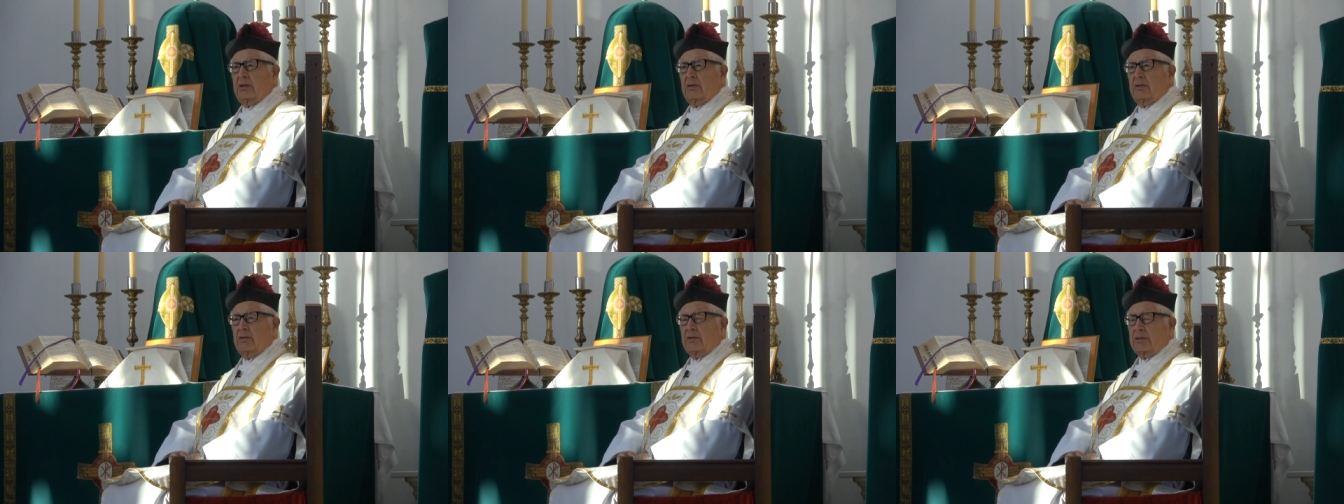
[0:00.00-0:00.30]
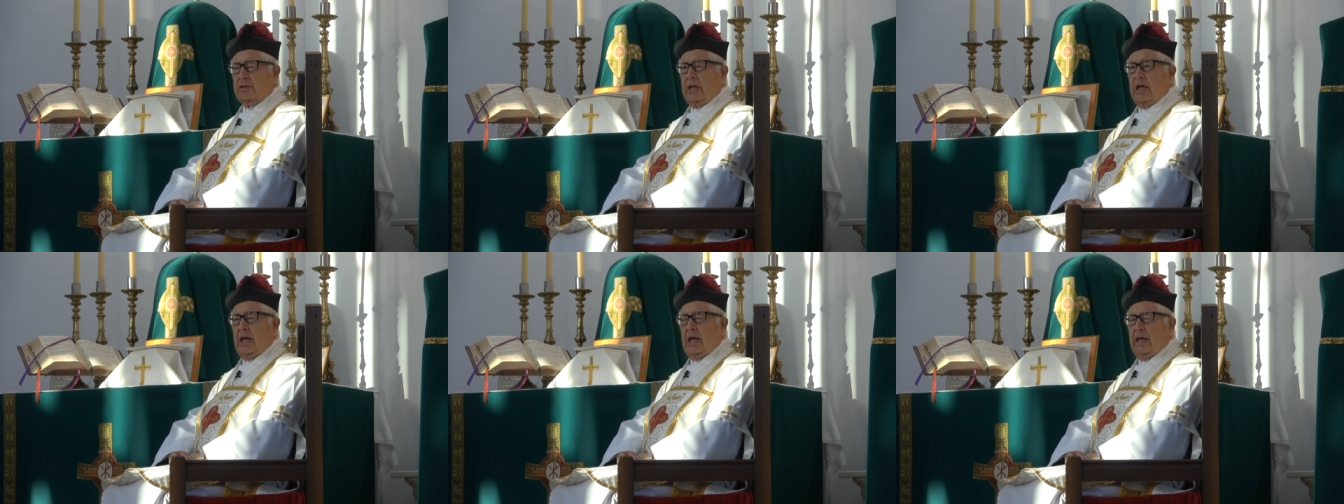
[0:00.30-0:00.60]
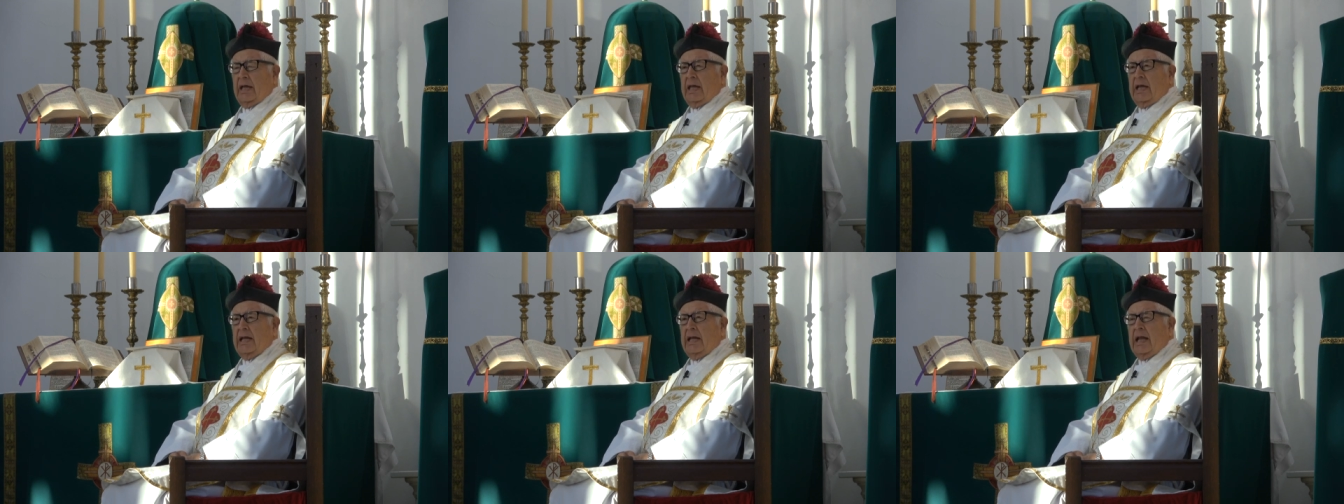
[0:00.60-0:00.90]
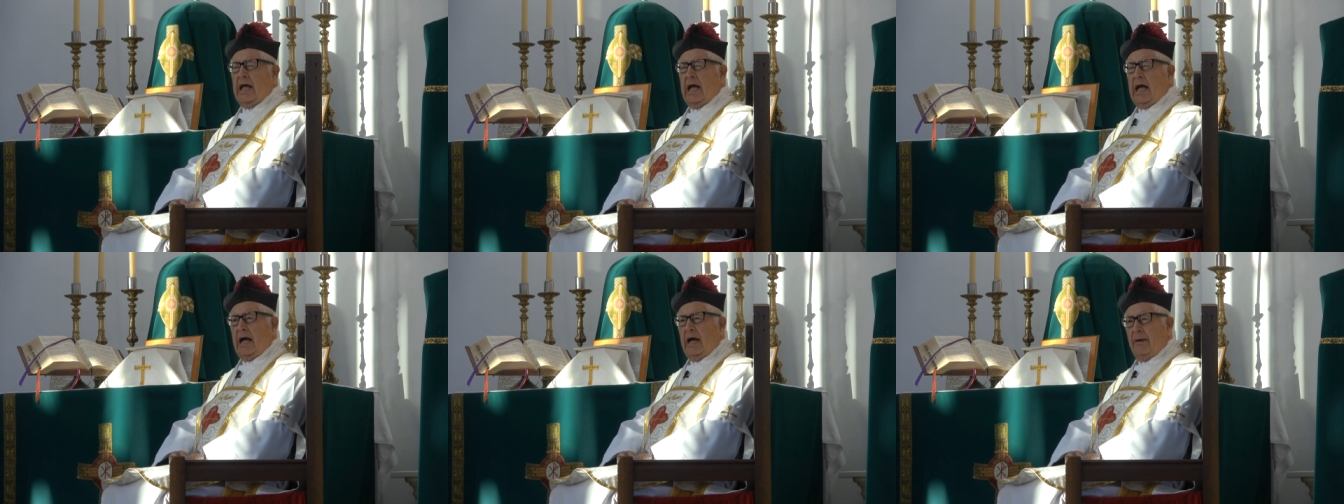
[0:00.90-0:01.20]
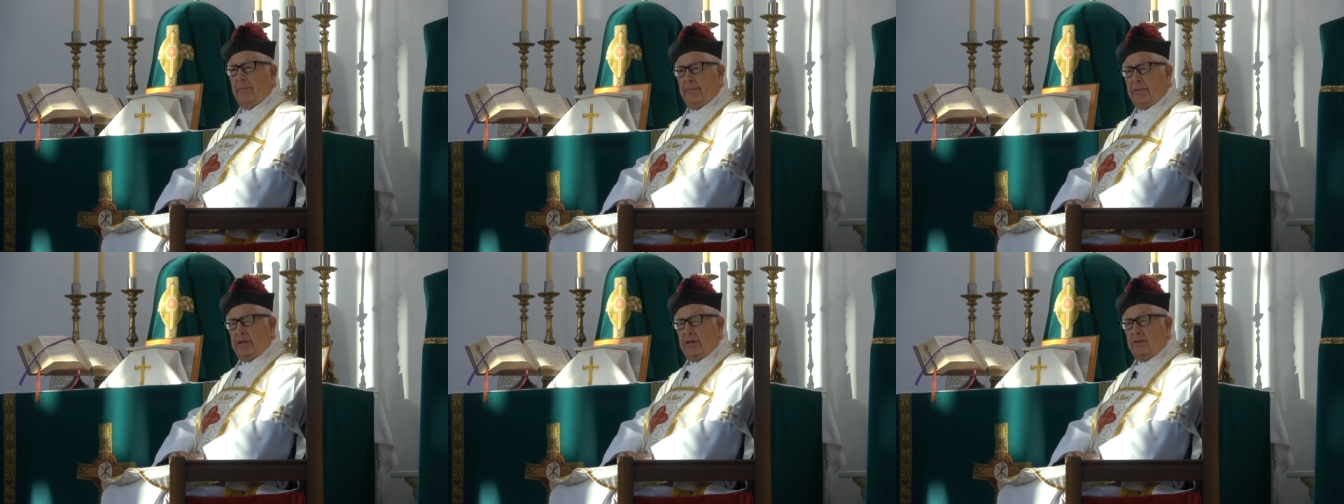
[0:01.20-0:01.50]
o sea, el
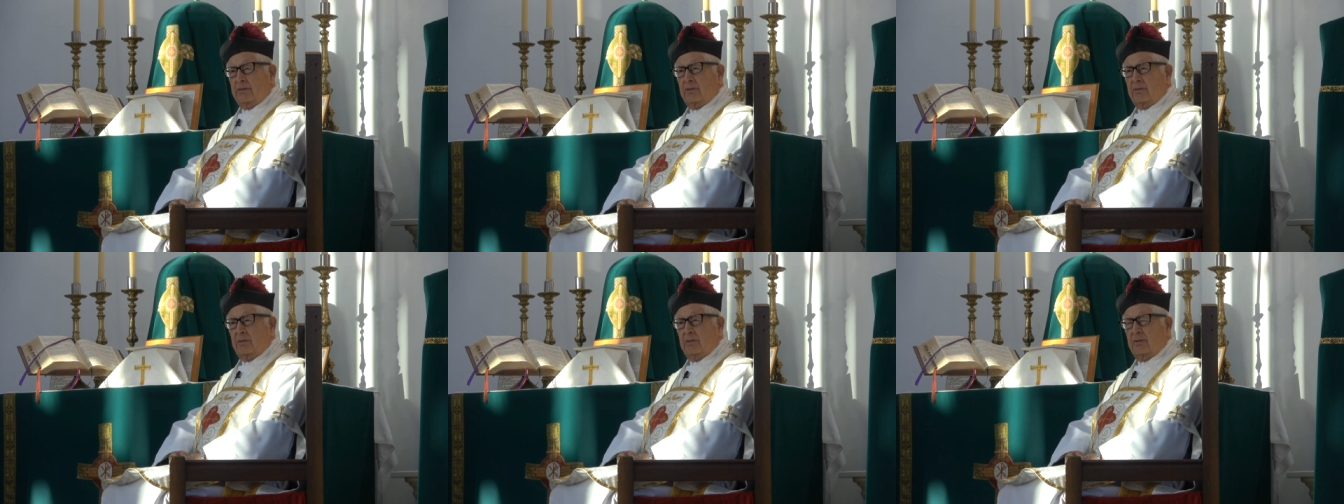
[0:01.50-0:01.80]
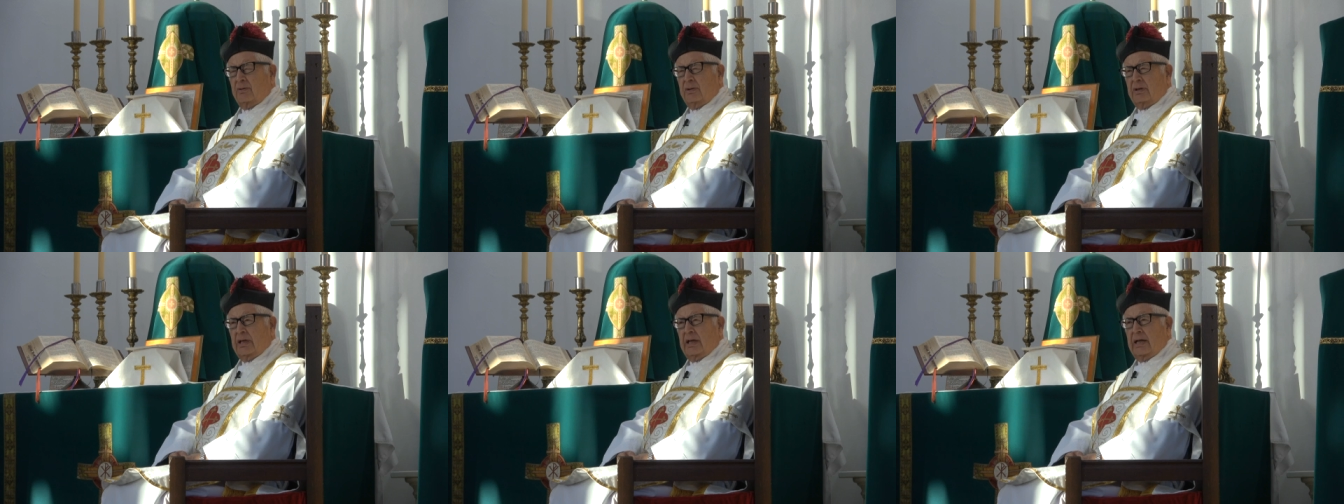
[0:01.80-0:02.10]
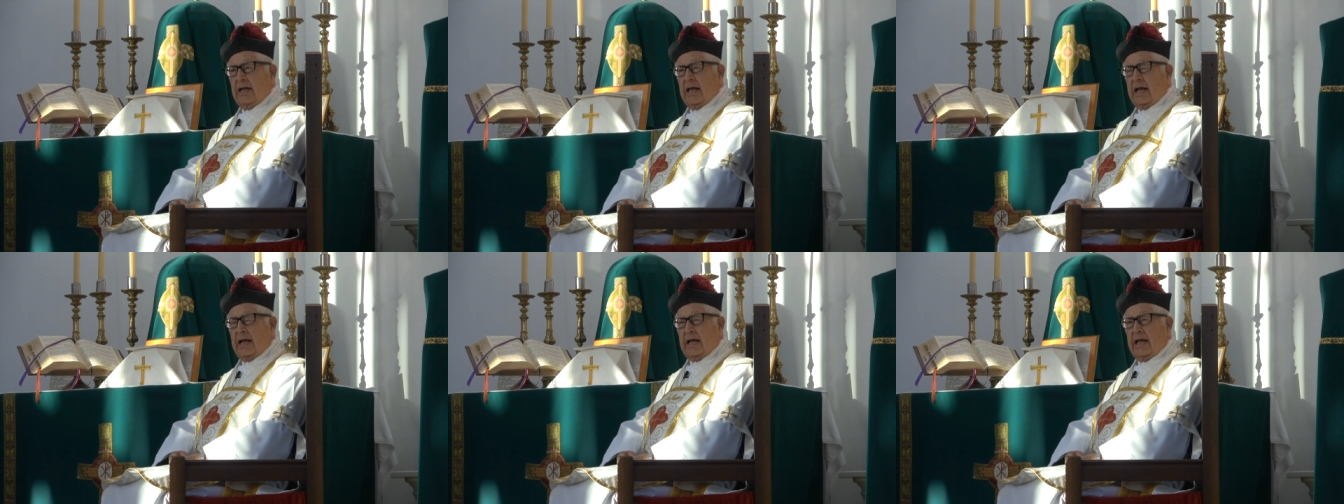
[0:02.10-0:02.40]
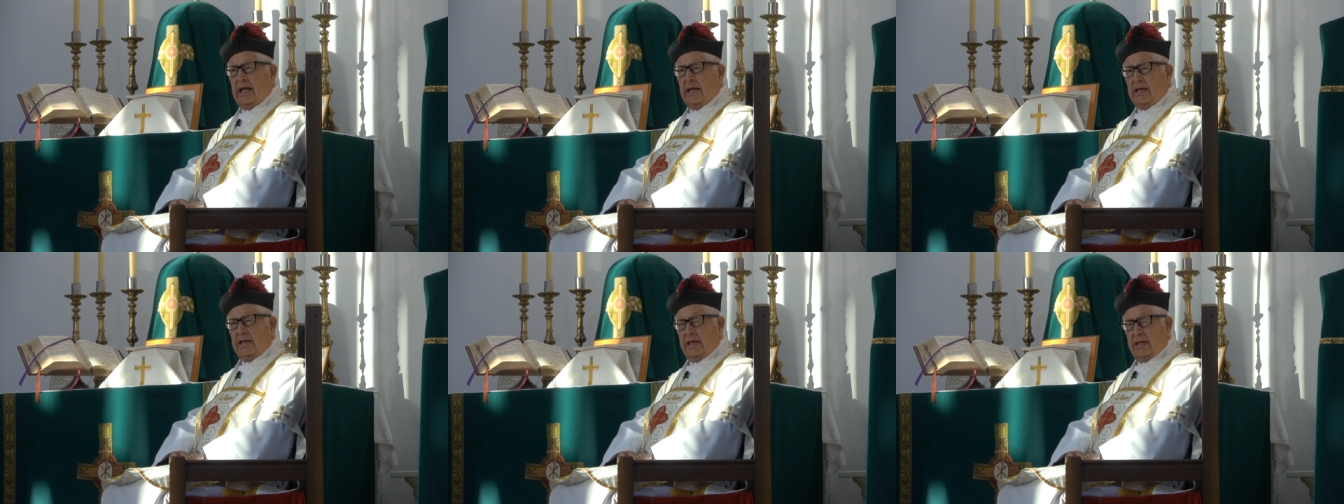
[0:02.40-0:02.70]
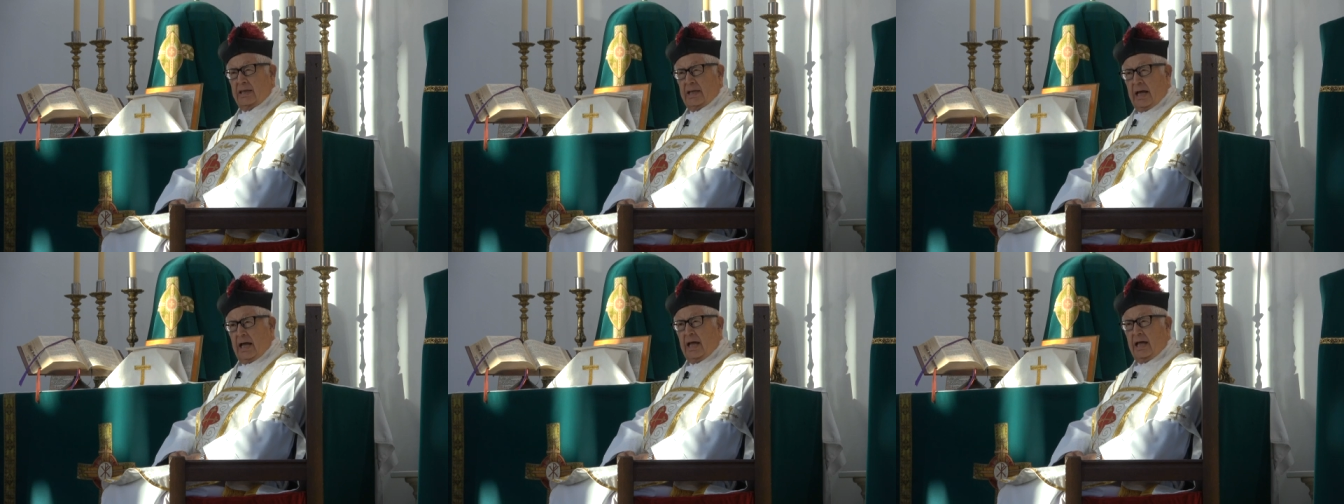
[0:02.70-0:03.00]
hábito de la
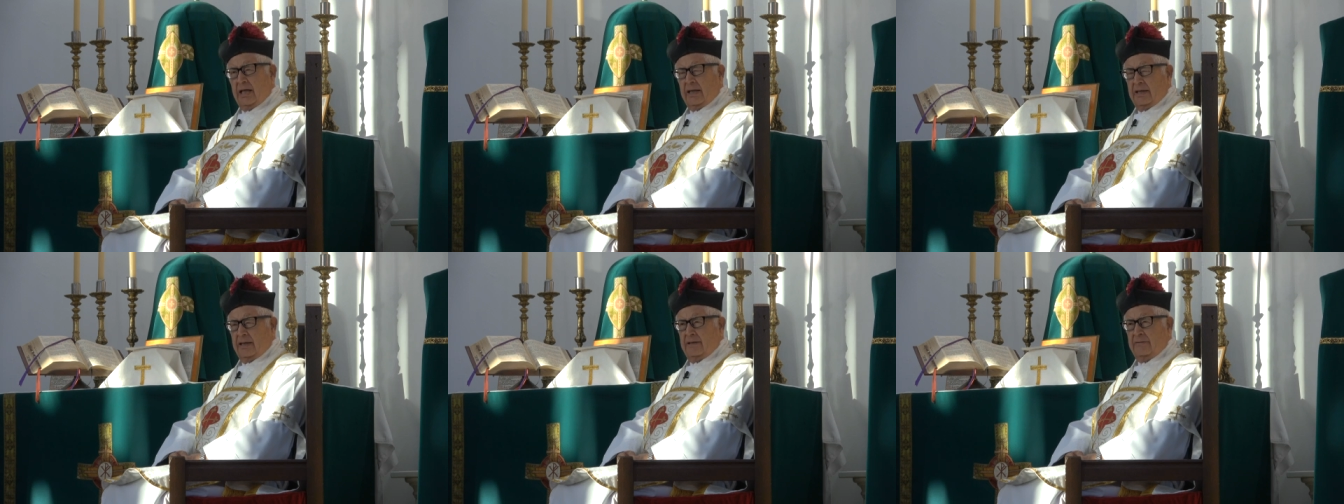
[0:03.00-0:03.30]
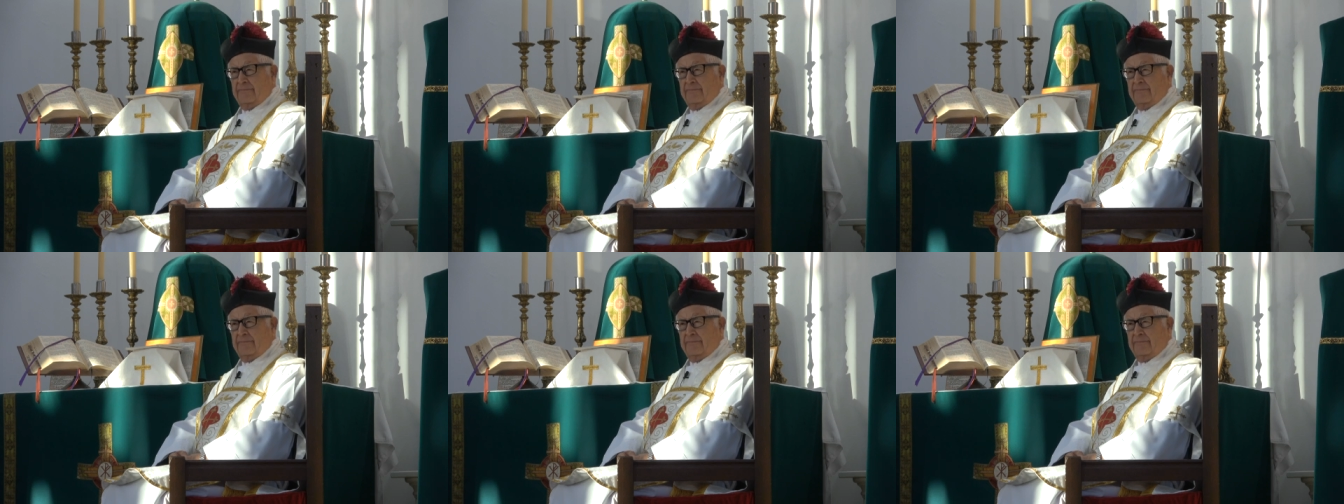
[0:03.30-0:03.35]
caridad.